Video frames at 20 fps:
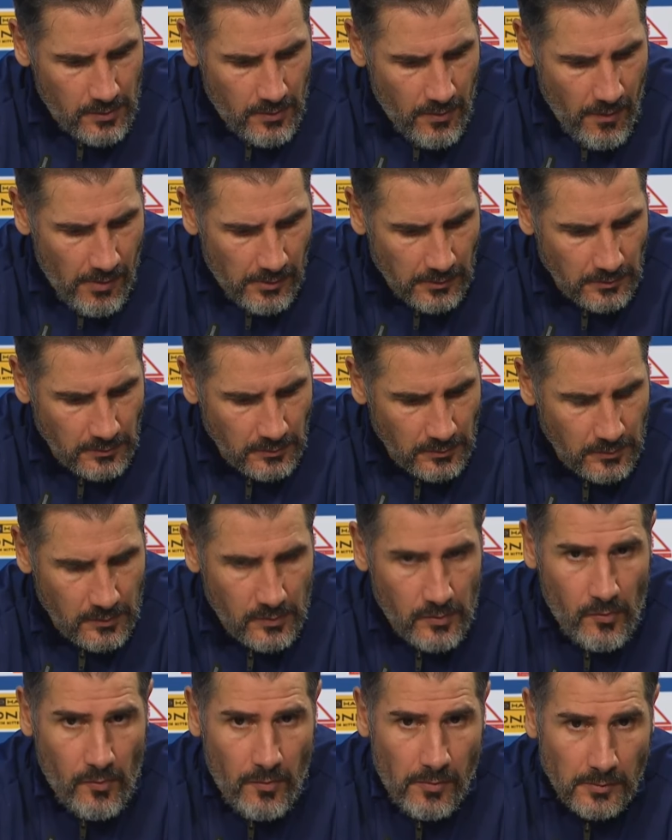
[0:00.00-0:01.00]
Ähm,
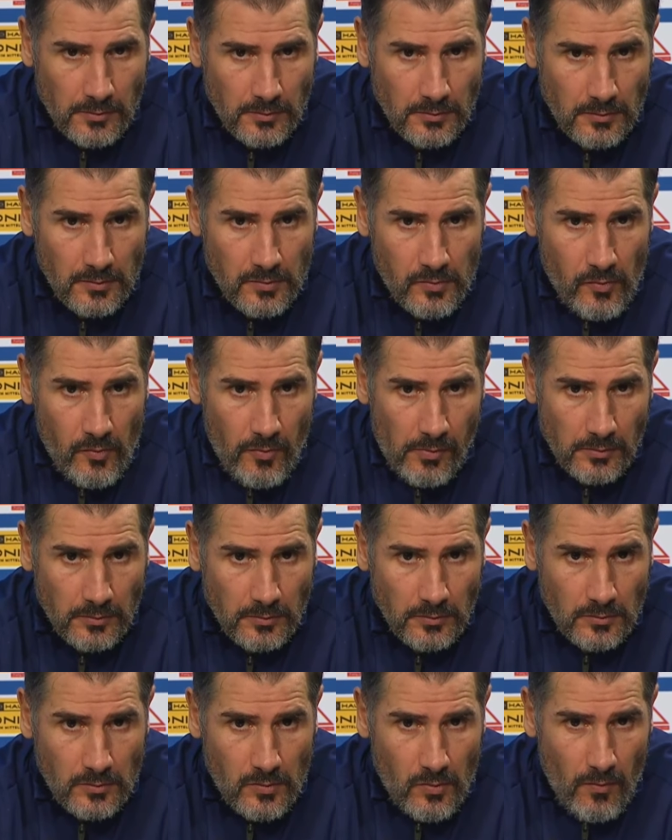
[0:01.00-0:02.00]
Florian Niederlechner kriegt in
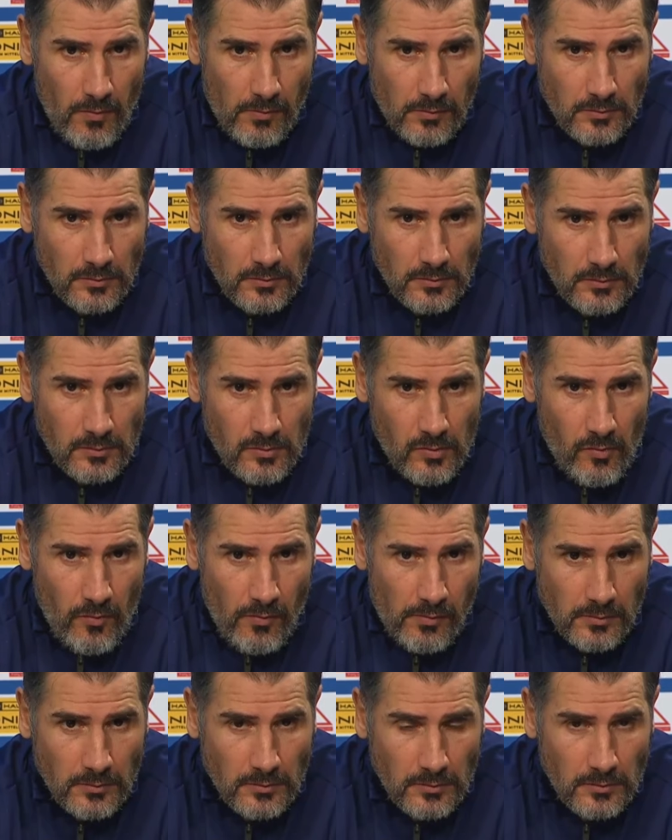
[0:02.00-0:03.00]
der Saison nicht so
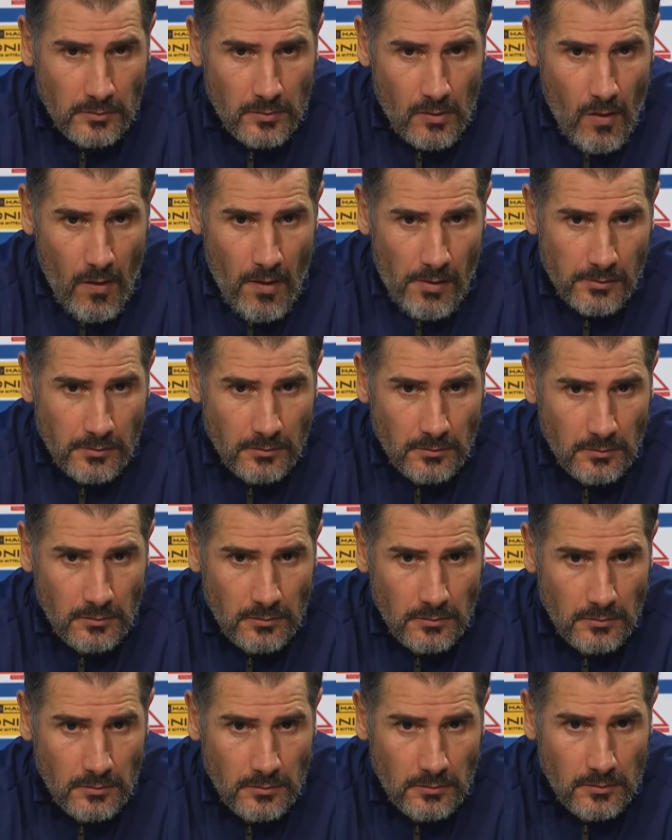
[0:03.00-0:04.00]
wahnsinnig viele Minuten,
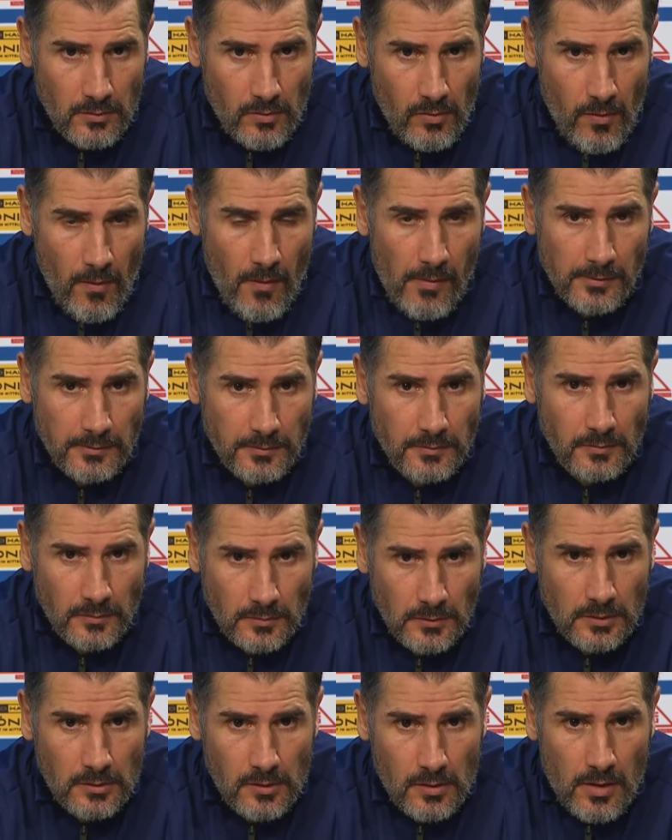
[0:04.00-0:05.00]
kam heute wieder von der Bank,
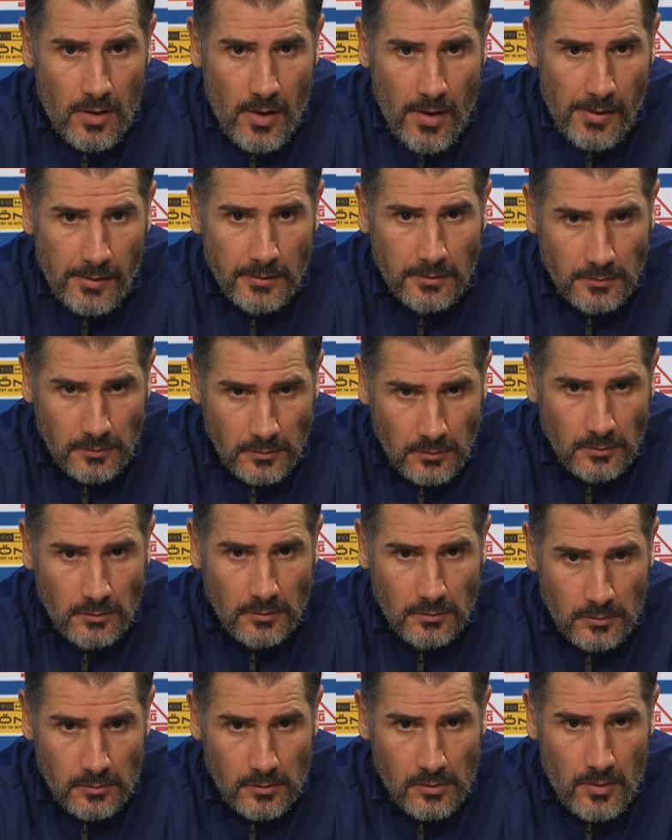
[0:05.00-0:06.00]
war sofort drinne,
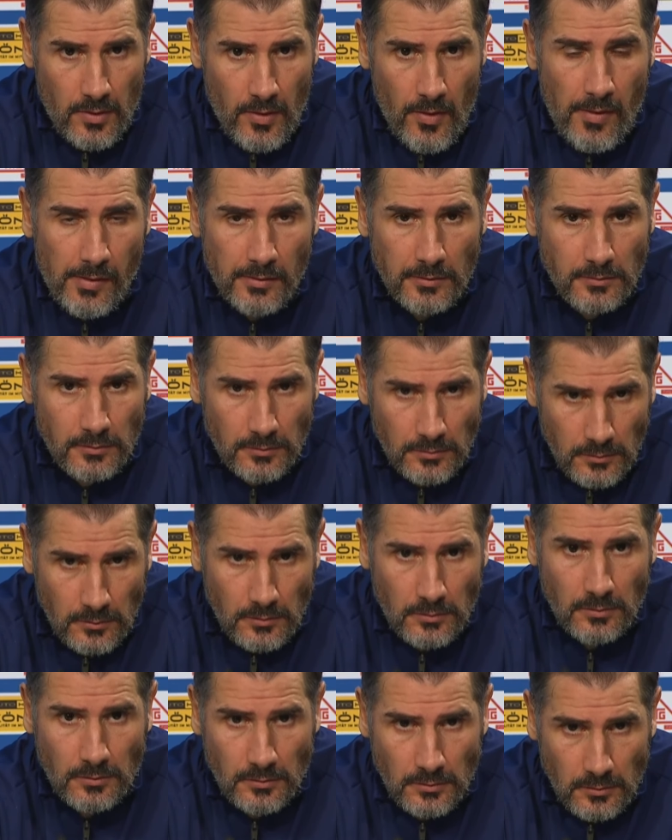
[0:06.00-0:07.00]
Elfmeter gezogen, Tor
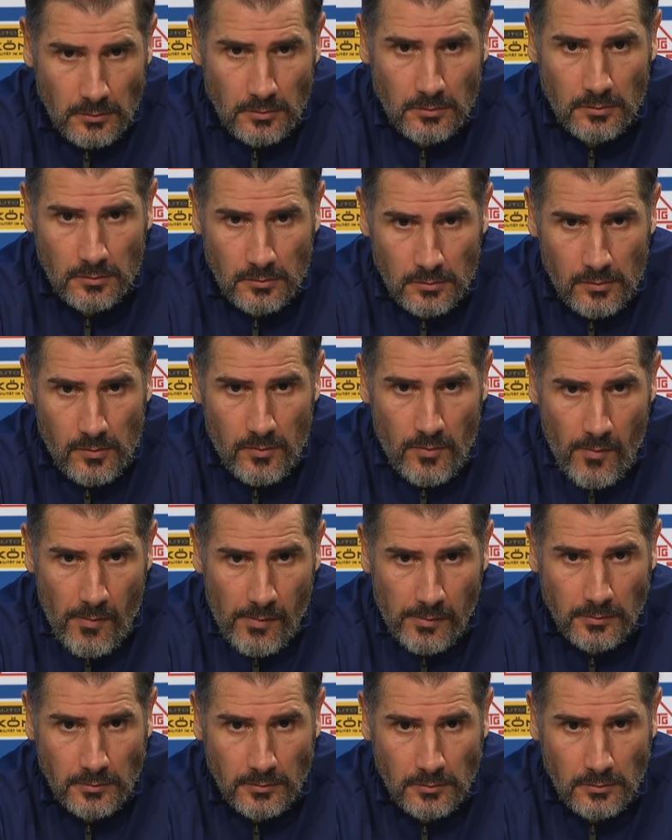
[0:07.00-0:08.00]
gemacht. Was gibt
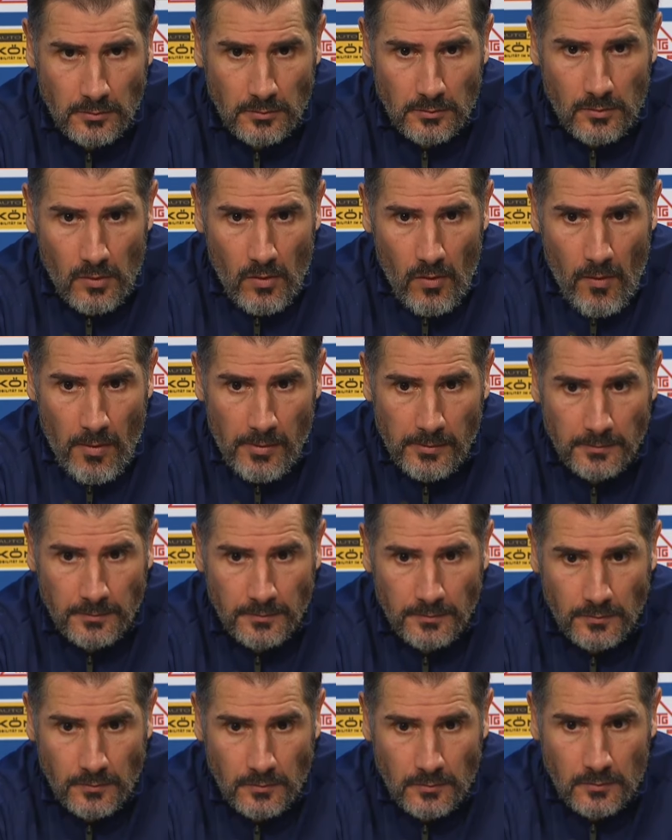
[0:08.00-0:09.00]
er der Mannschaft an
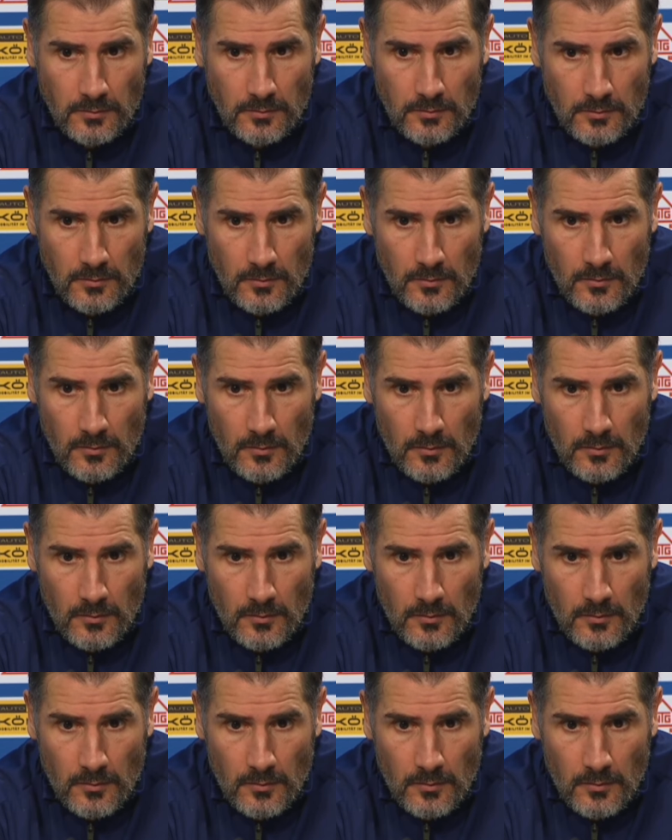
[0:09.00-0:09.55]
solchen Abenden?